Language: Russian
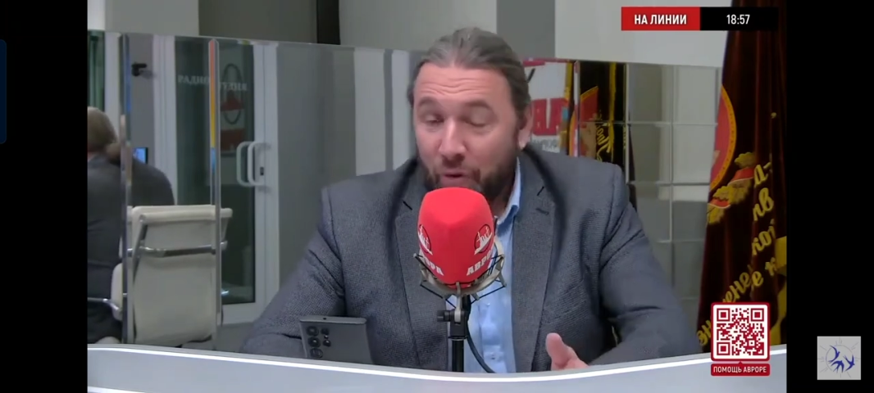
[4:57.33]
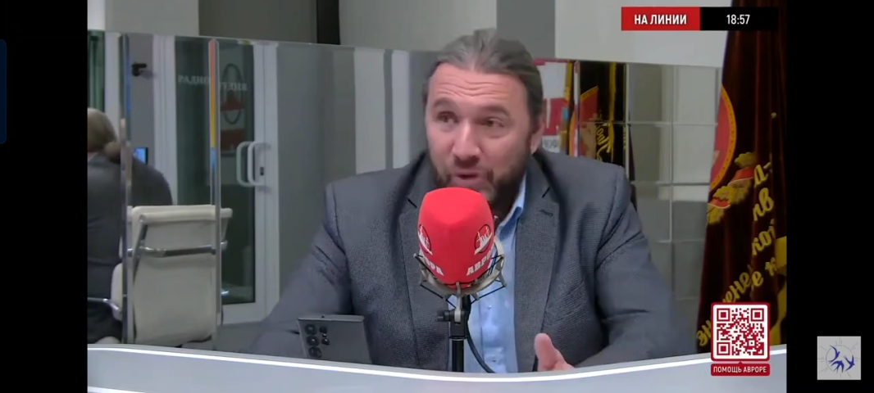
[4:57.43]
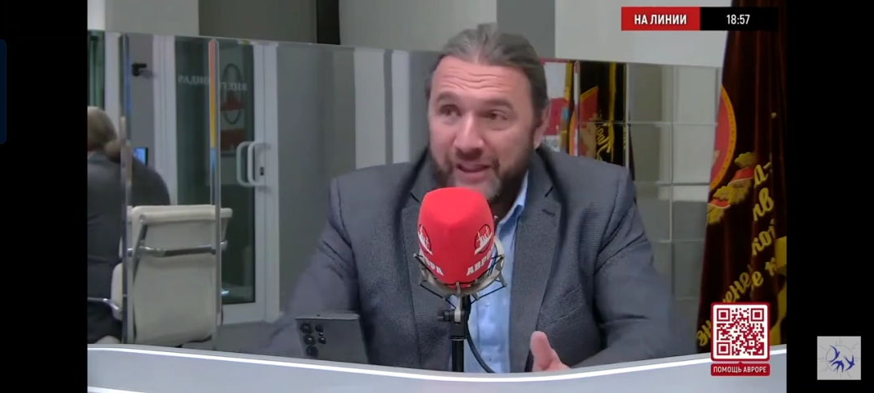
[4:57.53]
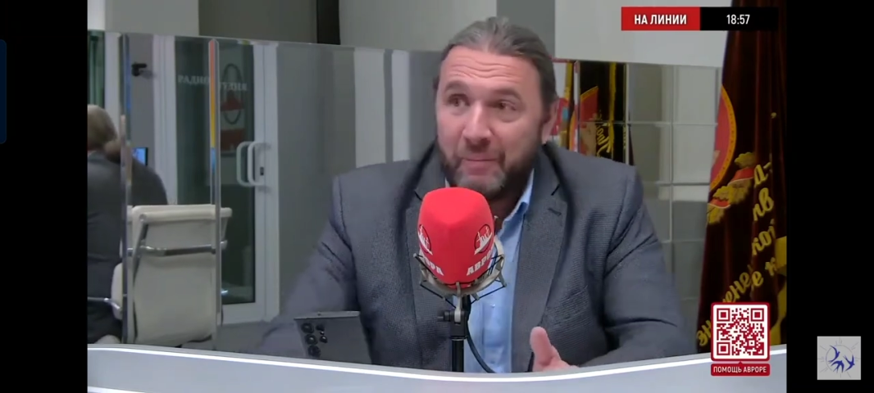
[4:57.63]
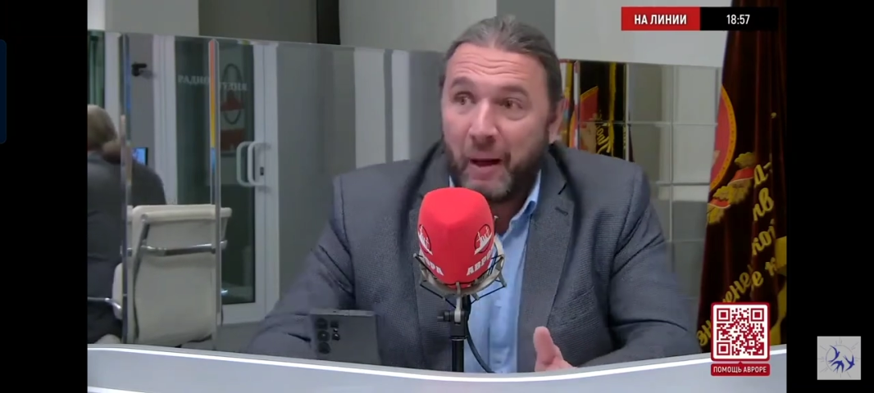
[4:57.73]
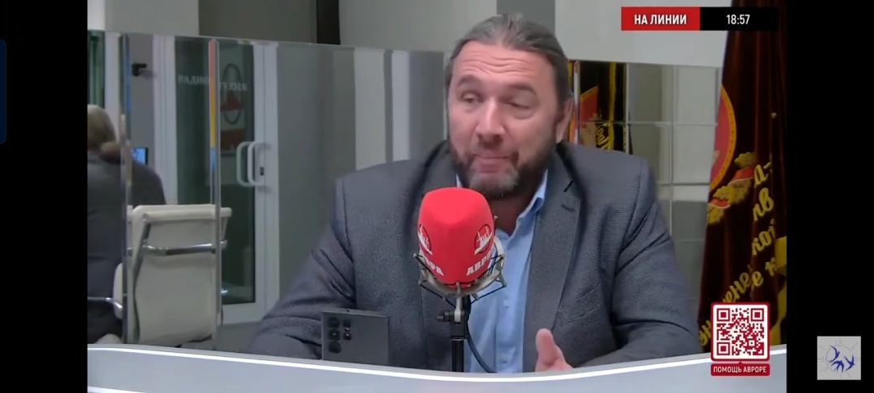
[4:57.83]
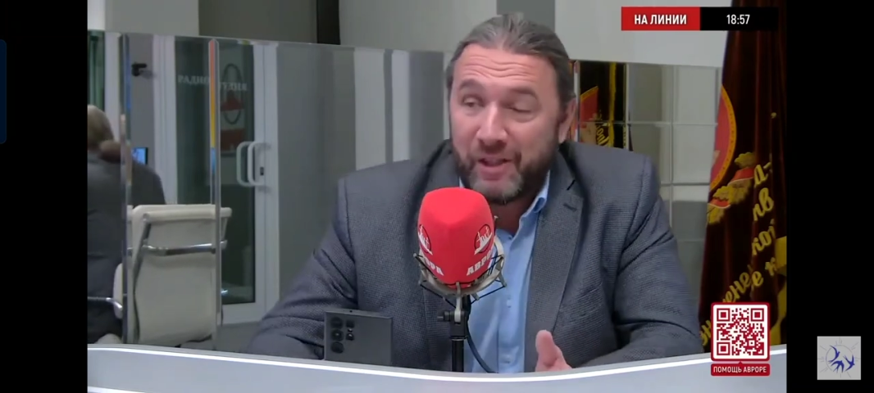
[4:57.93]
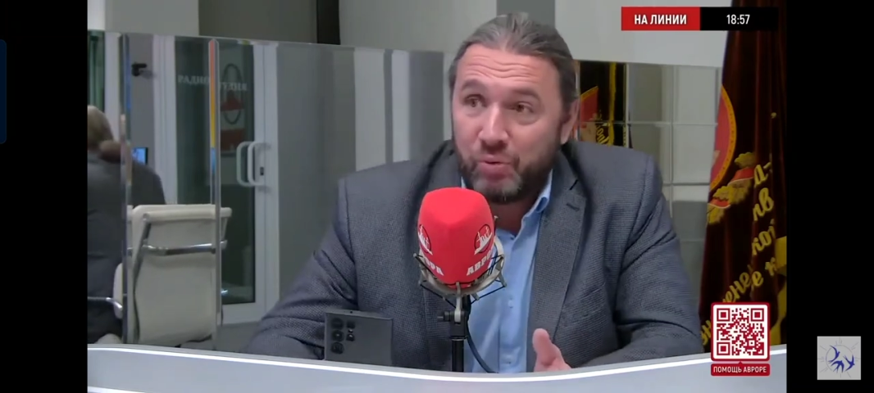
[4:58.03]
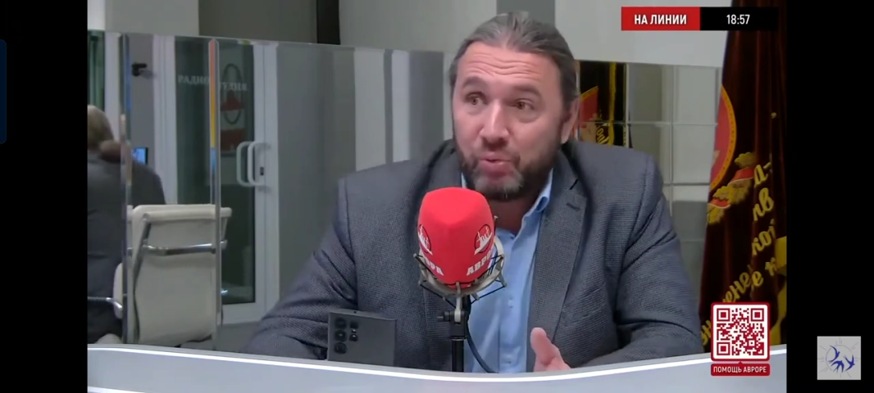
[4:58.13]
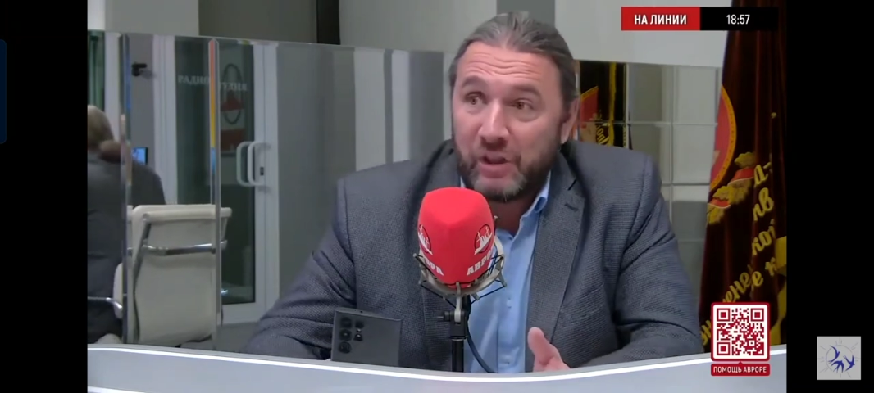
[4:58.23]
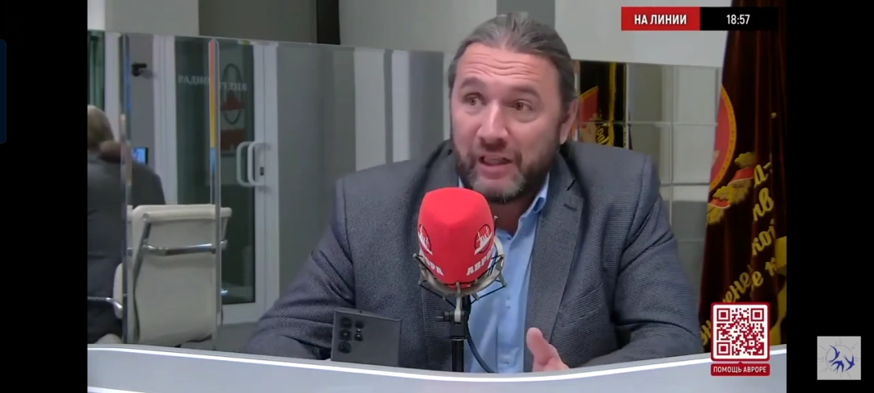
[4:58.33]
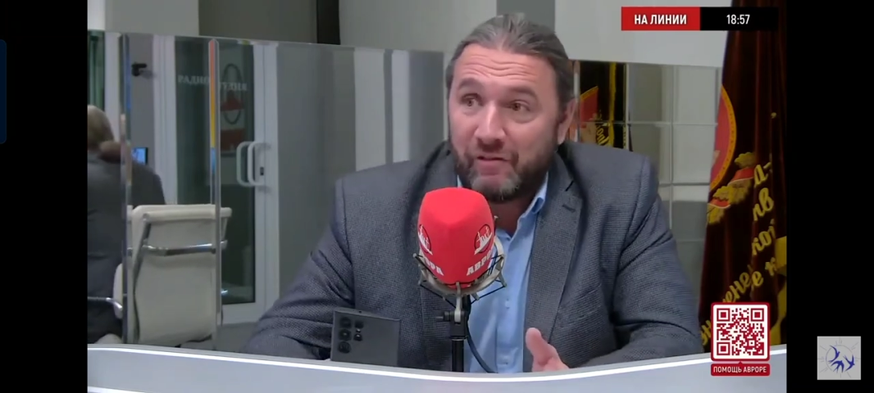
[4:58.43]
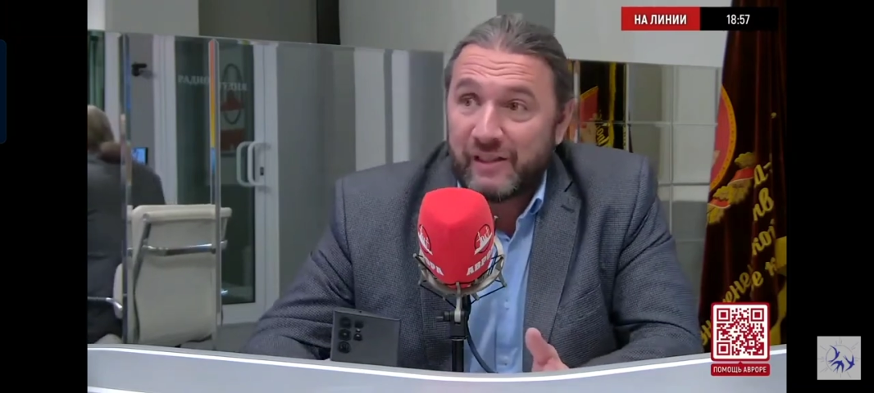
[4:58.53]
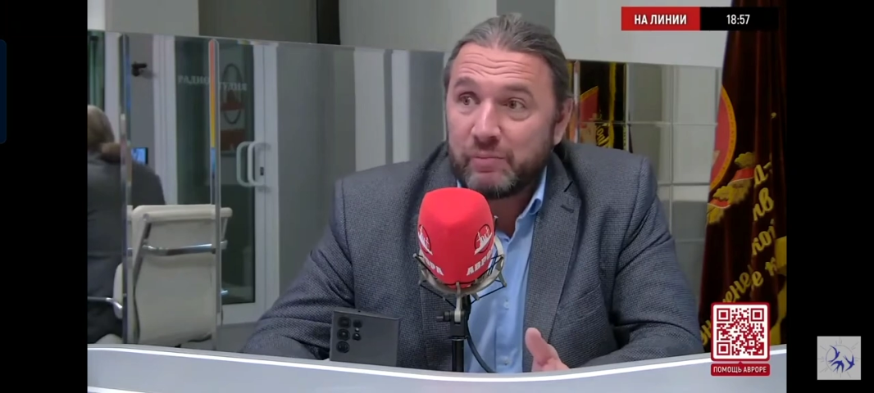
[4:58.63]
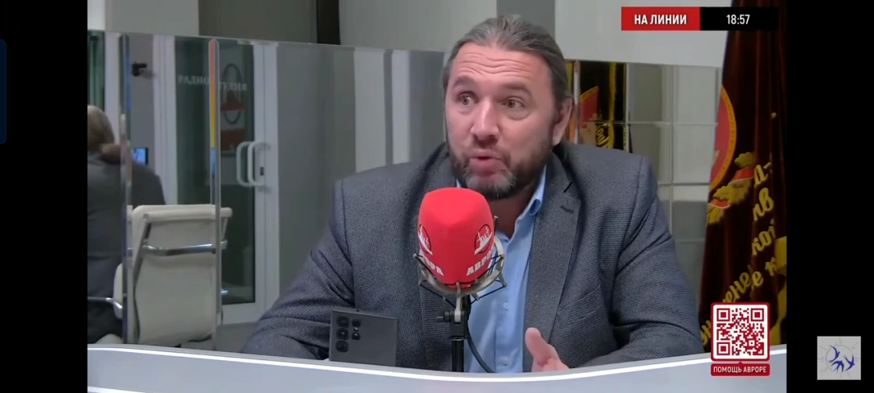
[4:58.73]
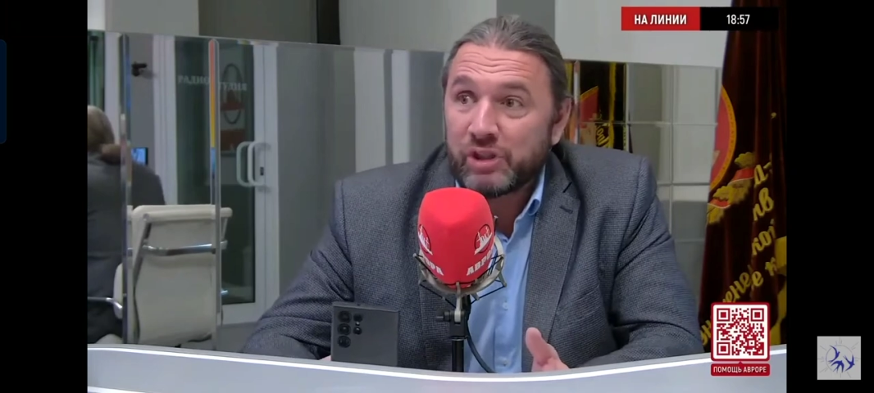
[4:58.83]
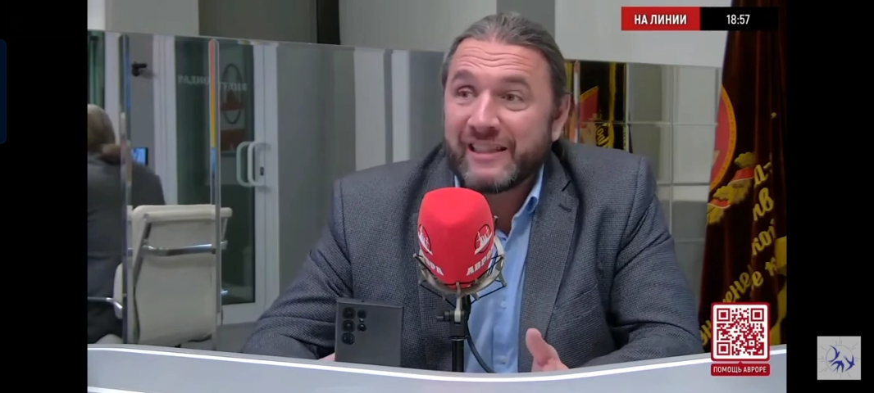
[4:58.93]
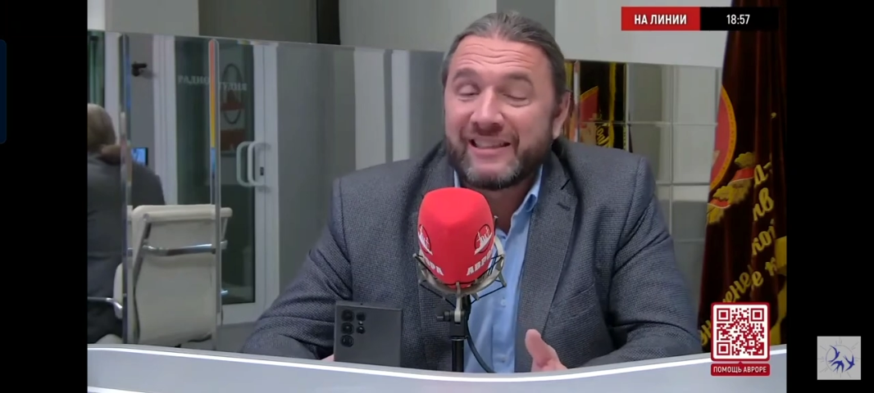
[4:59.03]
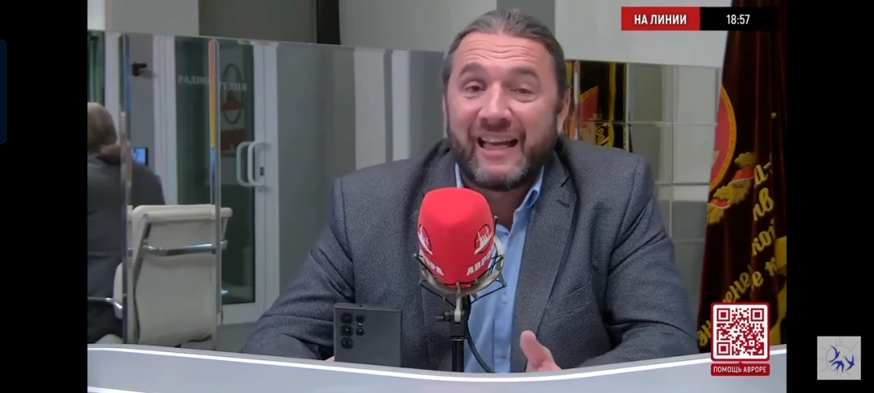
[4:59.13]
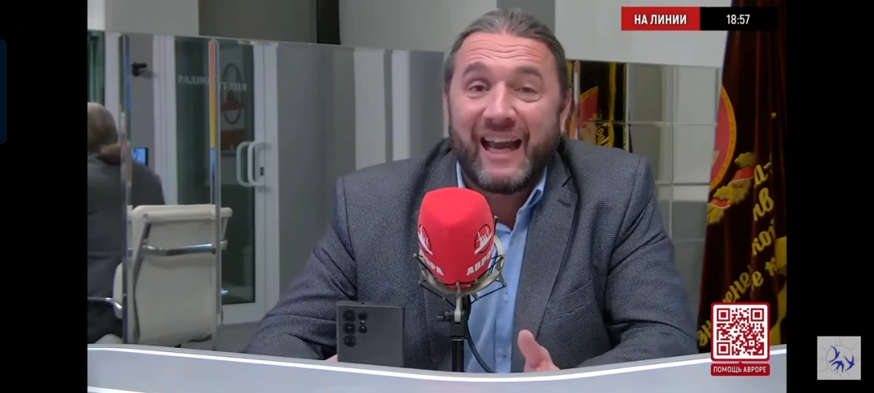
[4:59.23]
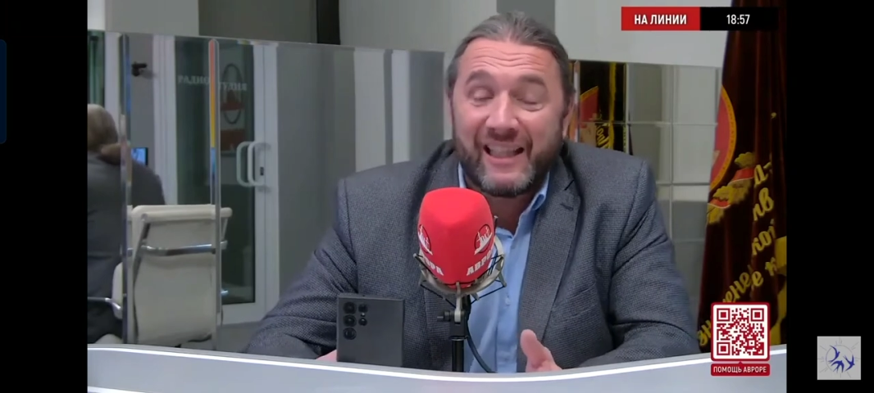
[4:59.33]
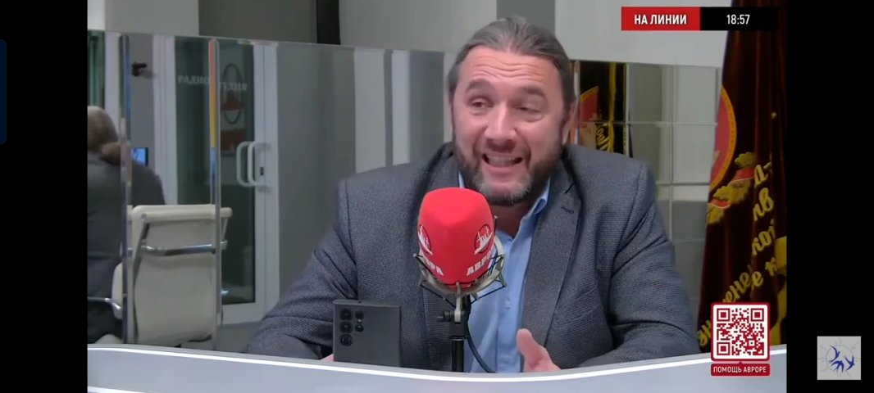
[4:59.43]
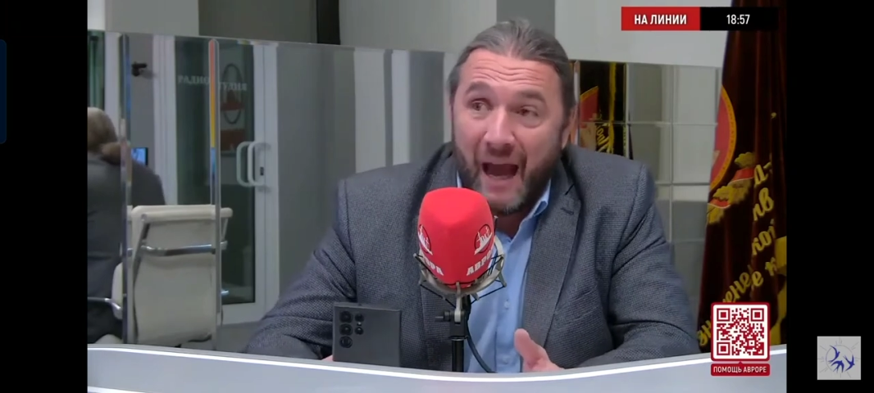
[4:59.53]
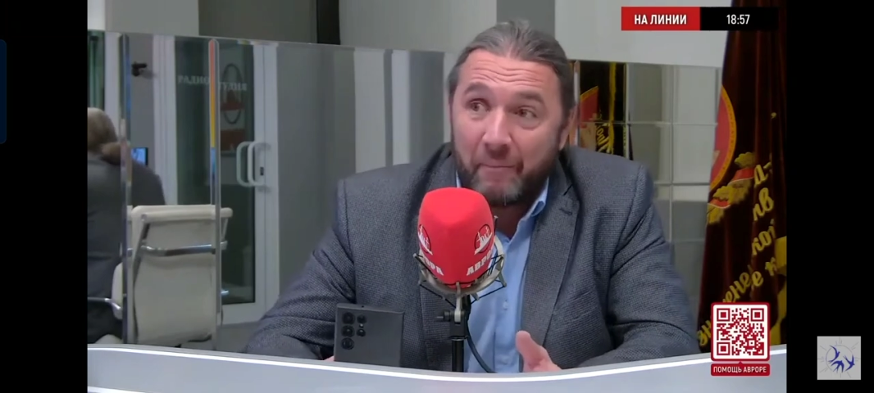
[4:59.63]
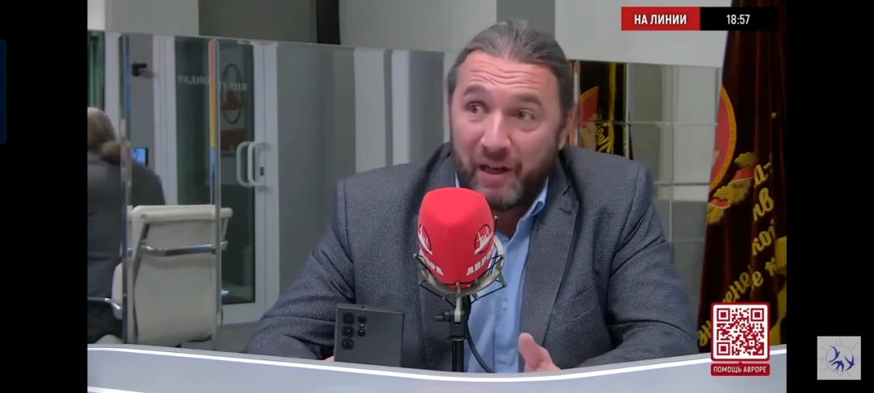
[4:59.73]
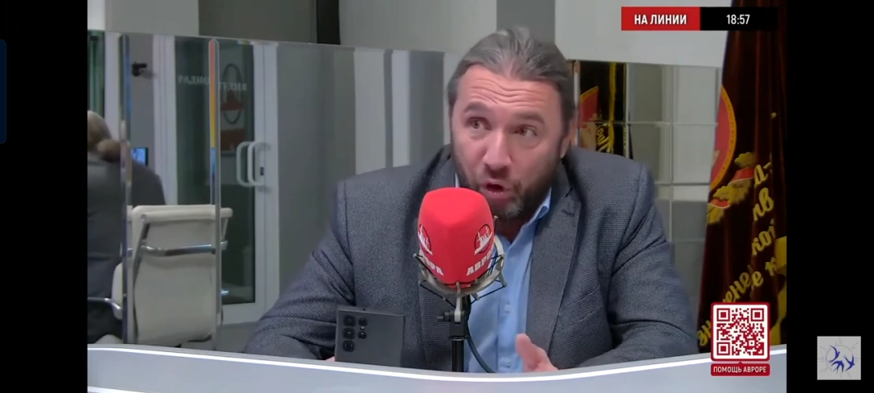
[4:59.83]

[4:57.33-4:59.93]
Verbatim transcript: у тебя почему нет возможности хотя бы,